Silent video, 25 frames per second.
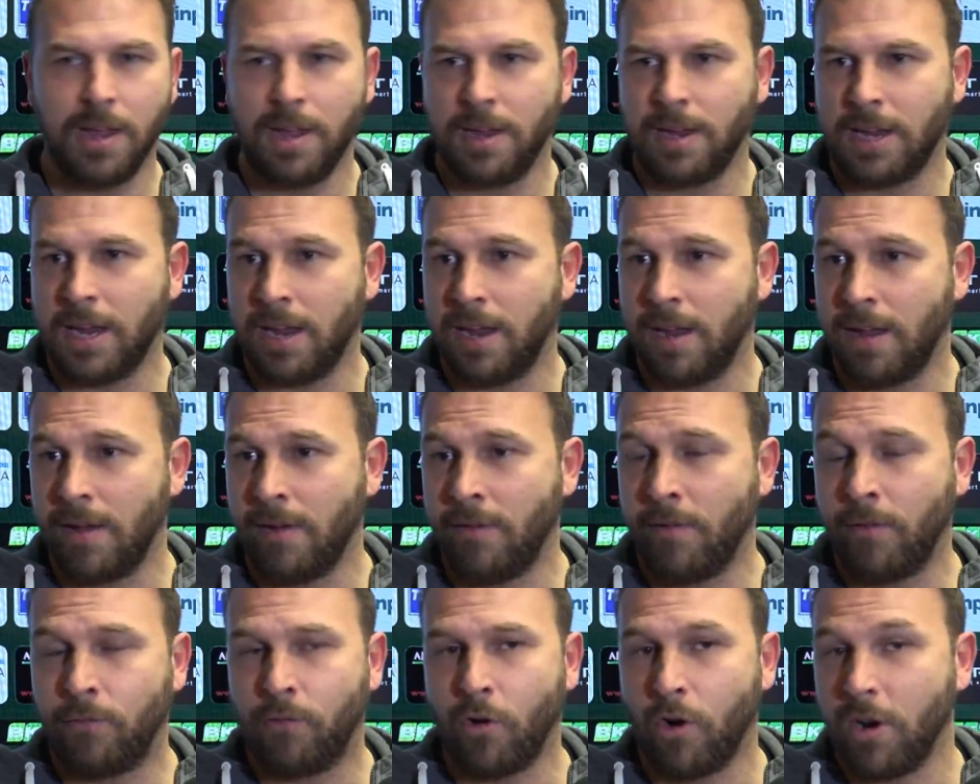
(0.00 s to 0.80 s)
che,
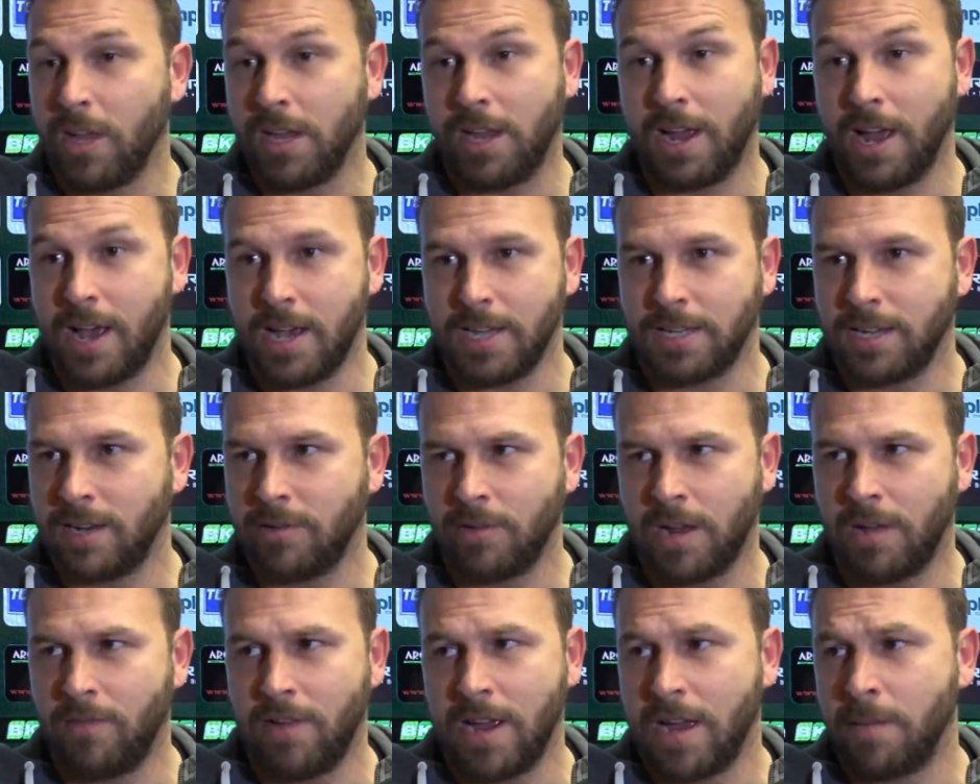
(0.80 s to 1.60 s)
fuori casa
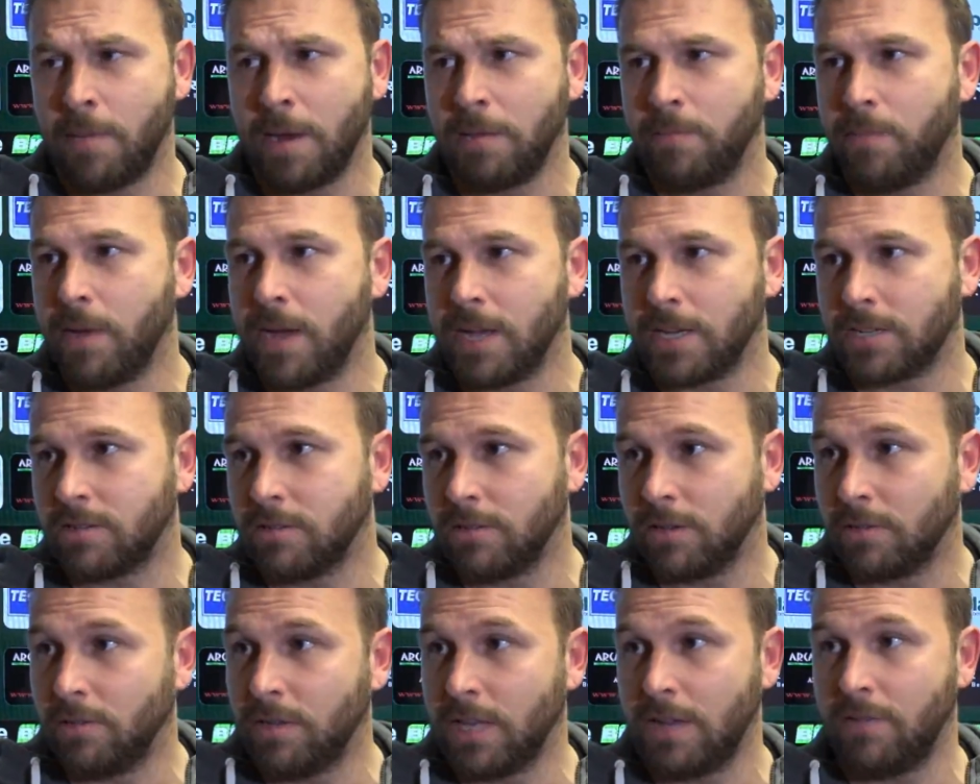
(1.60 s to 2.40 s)
non aveva mai
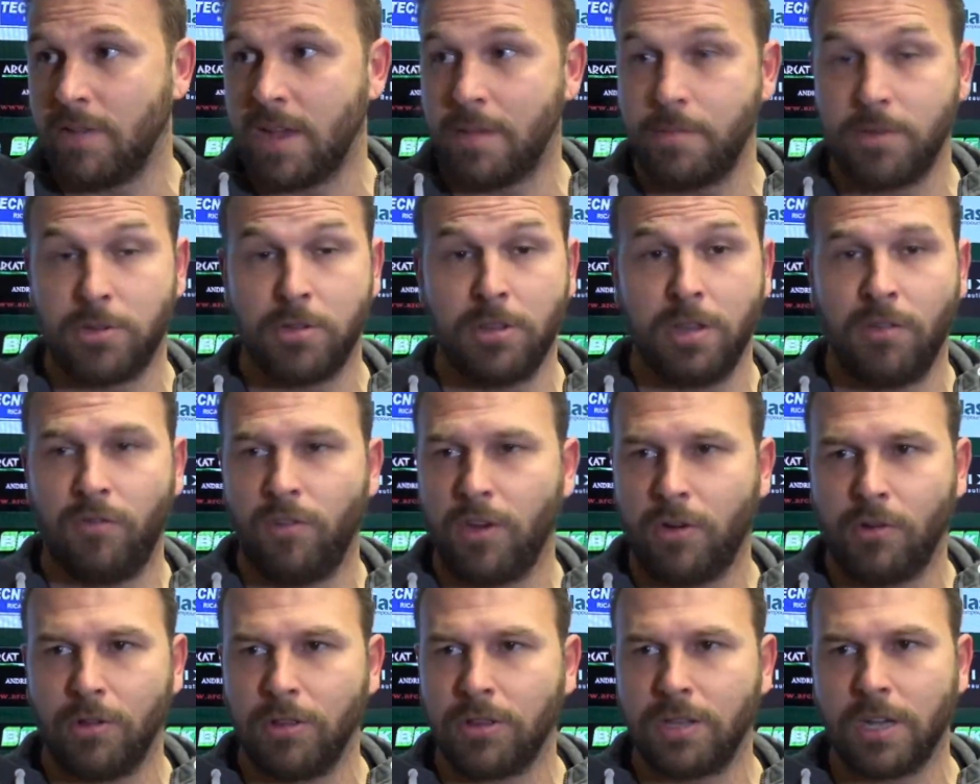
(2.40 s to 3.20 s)
perso, quindi abbiamo messo in
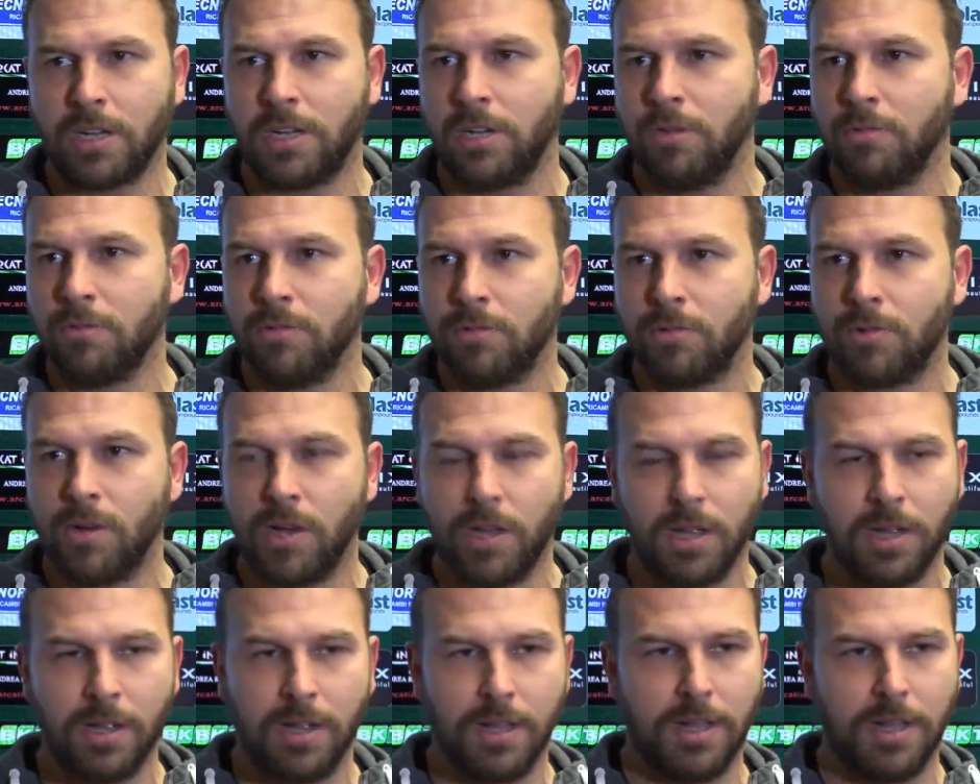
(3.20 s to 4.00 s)
difficoltà chiunque